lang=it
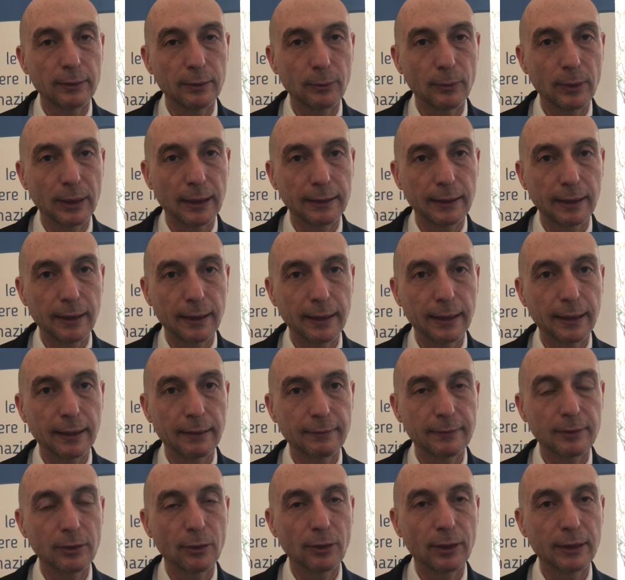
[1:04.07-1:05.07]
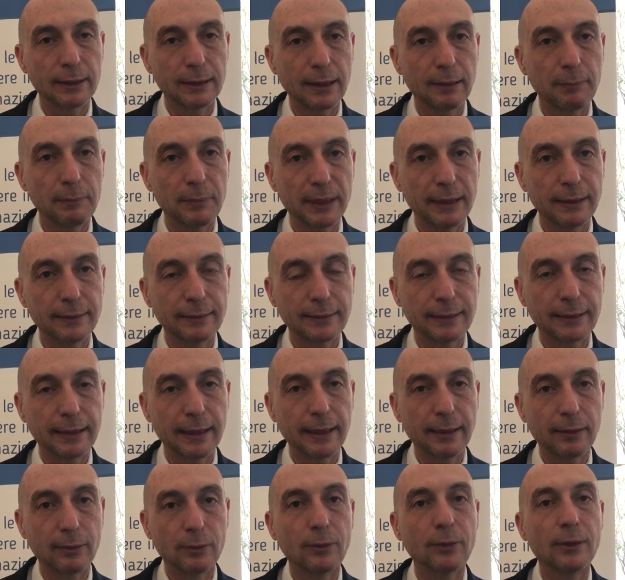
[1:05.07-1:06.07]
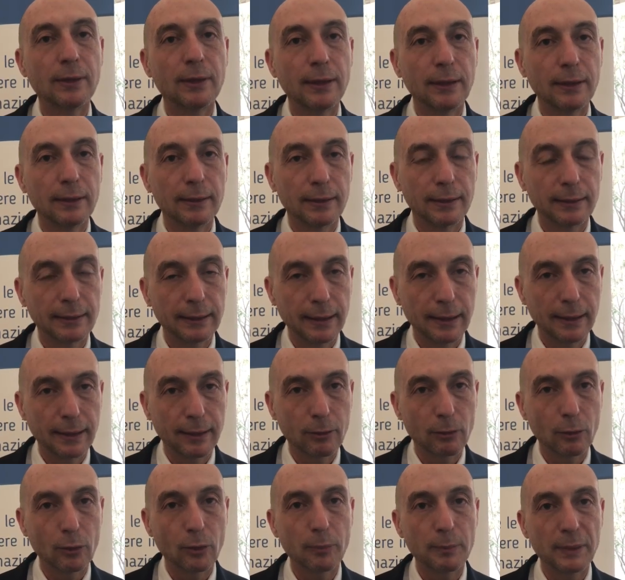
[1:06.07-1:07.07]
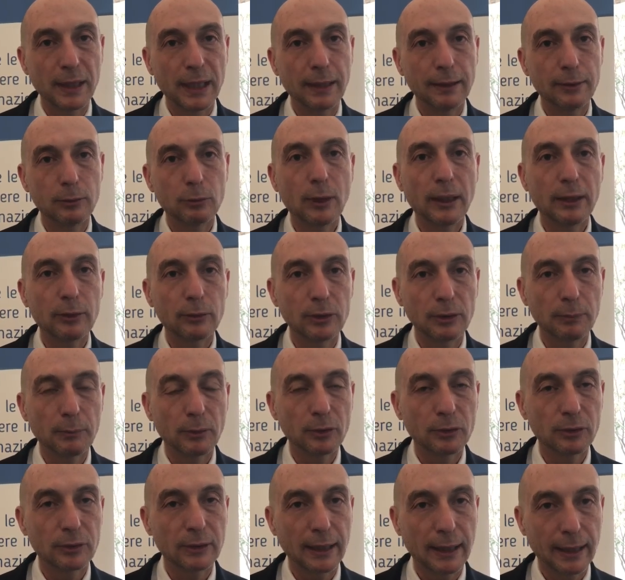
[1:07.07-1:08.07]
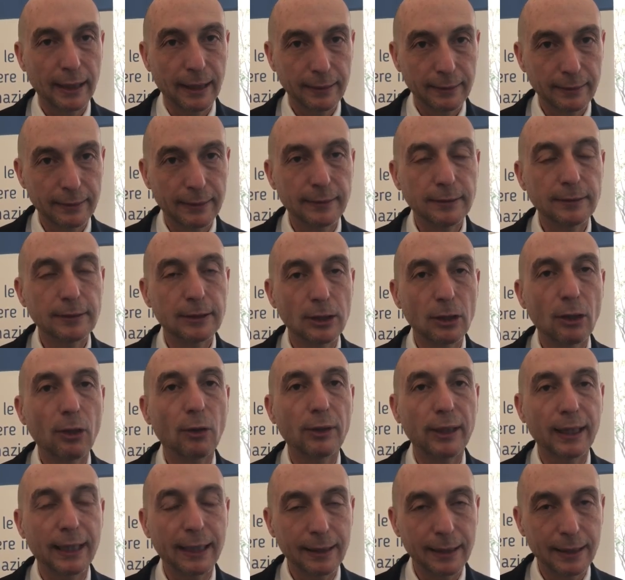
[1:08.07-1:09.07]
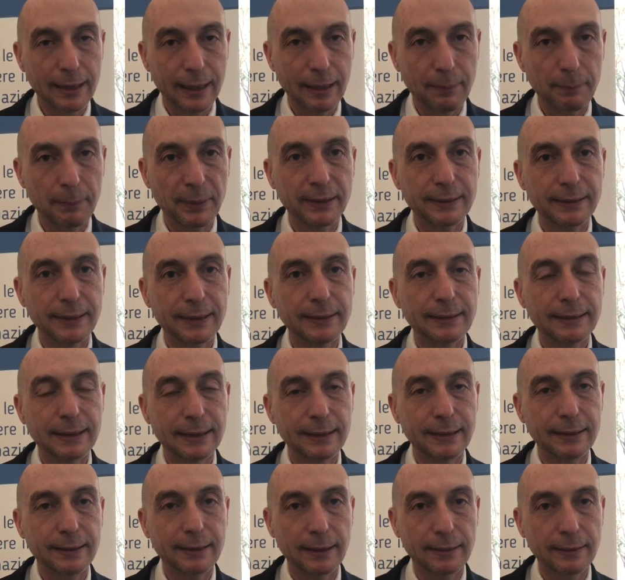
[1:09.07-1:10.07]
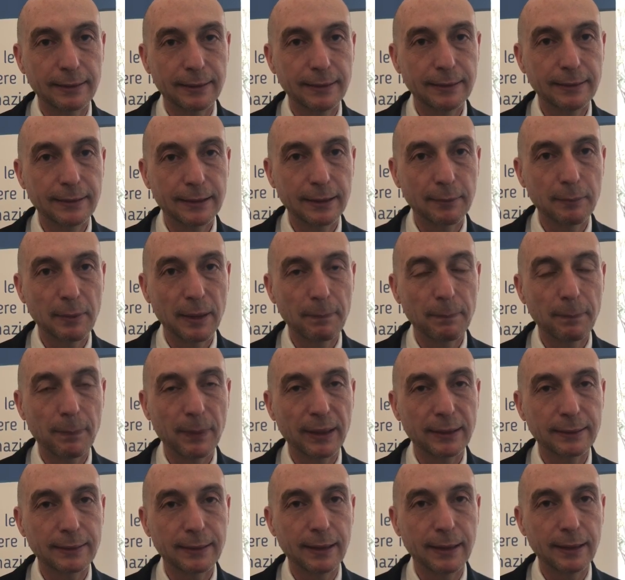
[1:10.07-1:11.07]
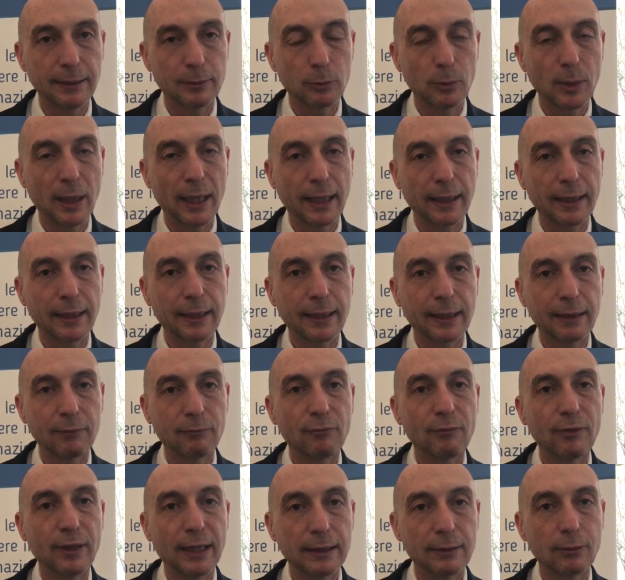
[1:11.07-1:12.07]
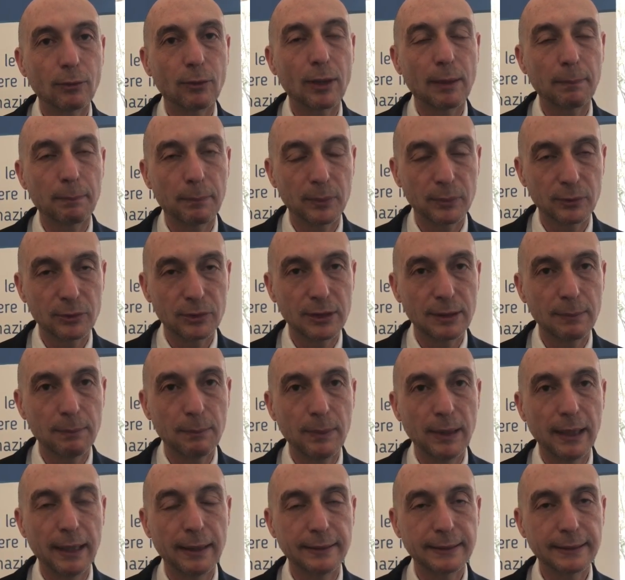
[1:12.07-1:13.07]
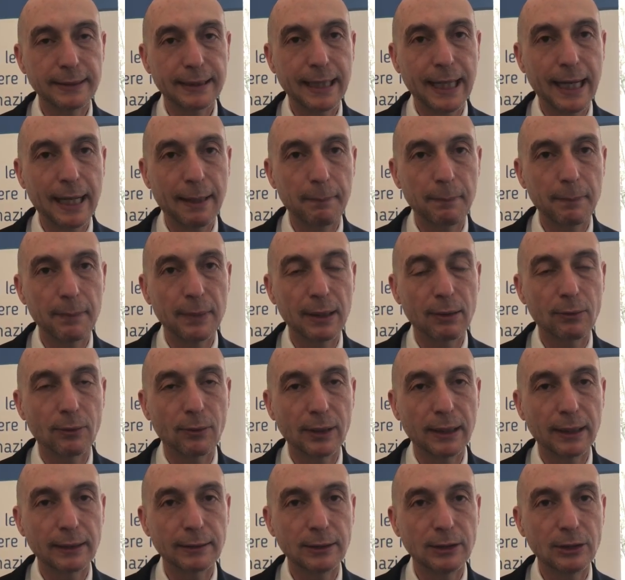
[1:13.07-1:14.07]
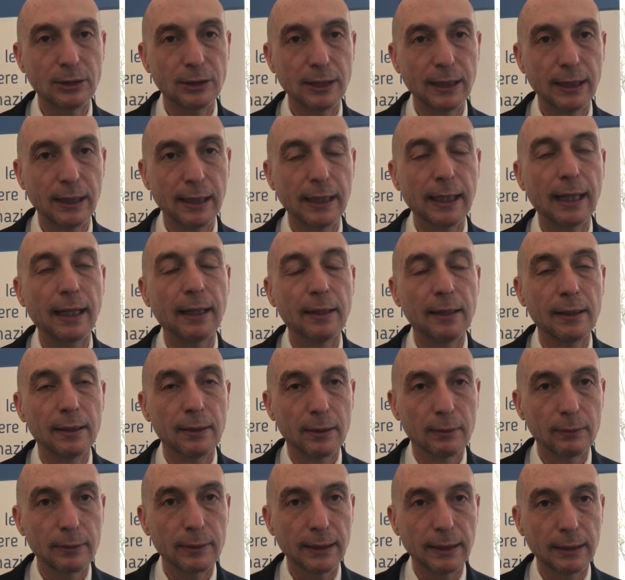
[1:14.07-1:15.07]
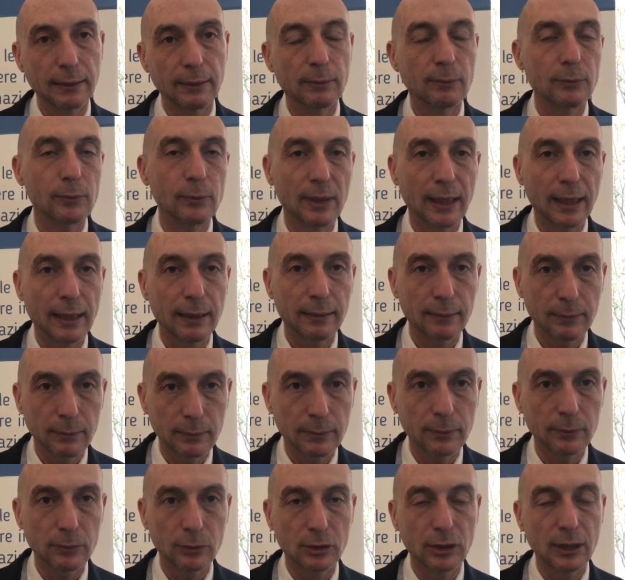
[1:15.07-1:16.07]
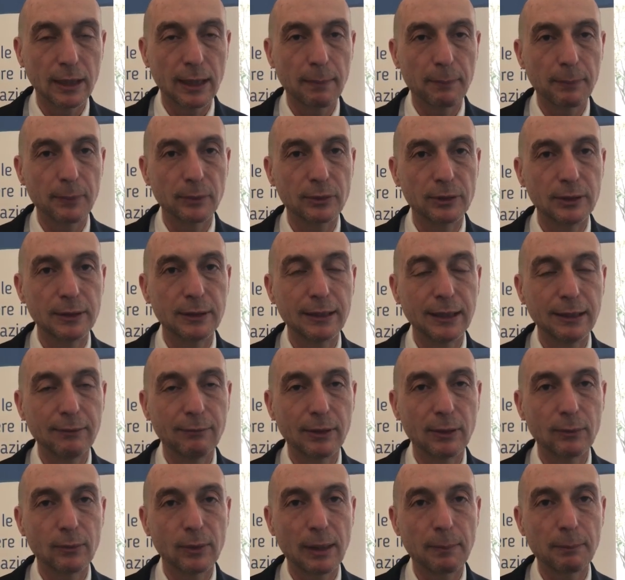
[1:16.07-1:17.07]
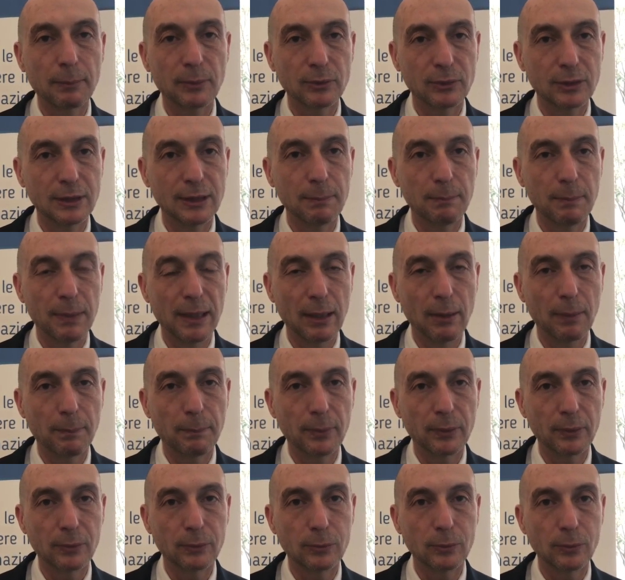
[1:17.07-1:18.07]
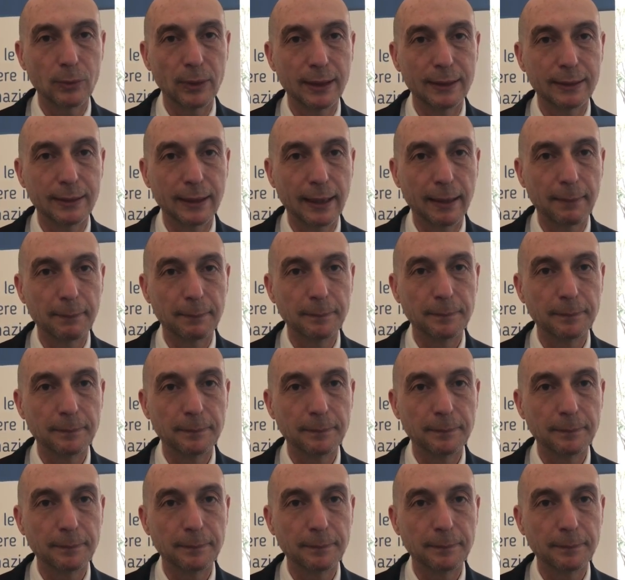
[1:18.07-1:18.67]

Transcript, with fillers: di una delegazione del Ministero dell'Economia lituano dimostra l'attenzione e anche la presenza di tantissime imprese lituane che vedono possibili scambi con la Sicilia in una ottica positiva, in una possibile opportunità.